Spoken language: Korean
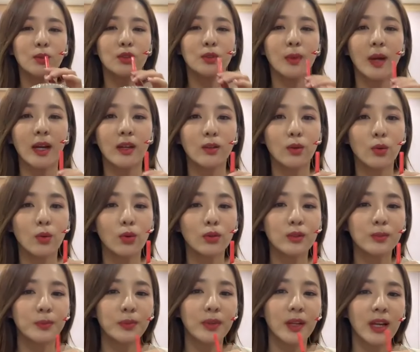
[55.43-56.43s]
요즘 아이돌
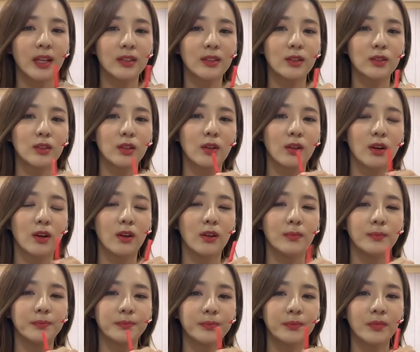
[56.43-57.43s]
코스프레 하는
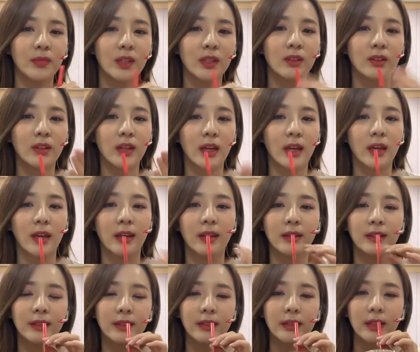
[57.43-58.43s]
것처럼
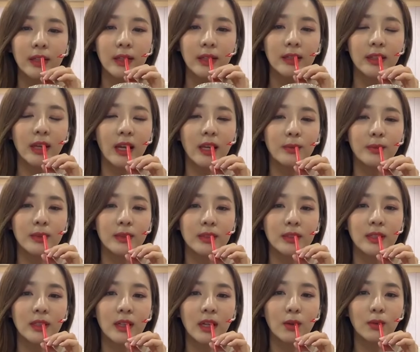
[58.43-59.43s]
이렇게
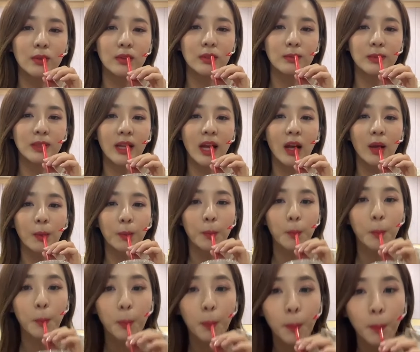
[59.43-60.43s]
라이브를 하고 있습니다.
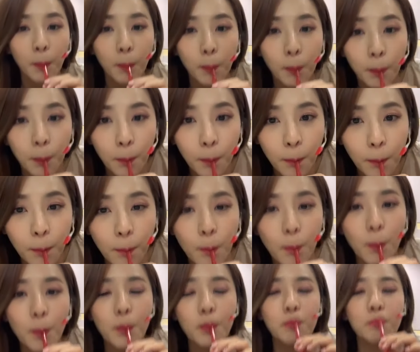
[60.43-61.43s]

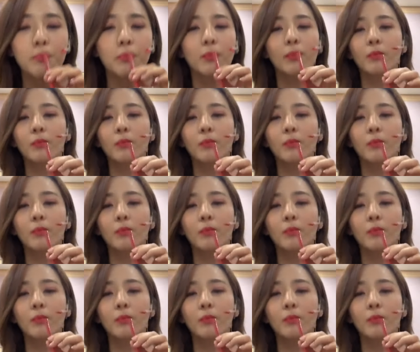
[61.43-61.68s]
음.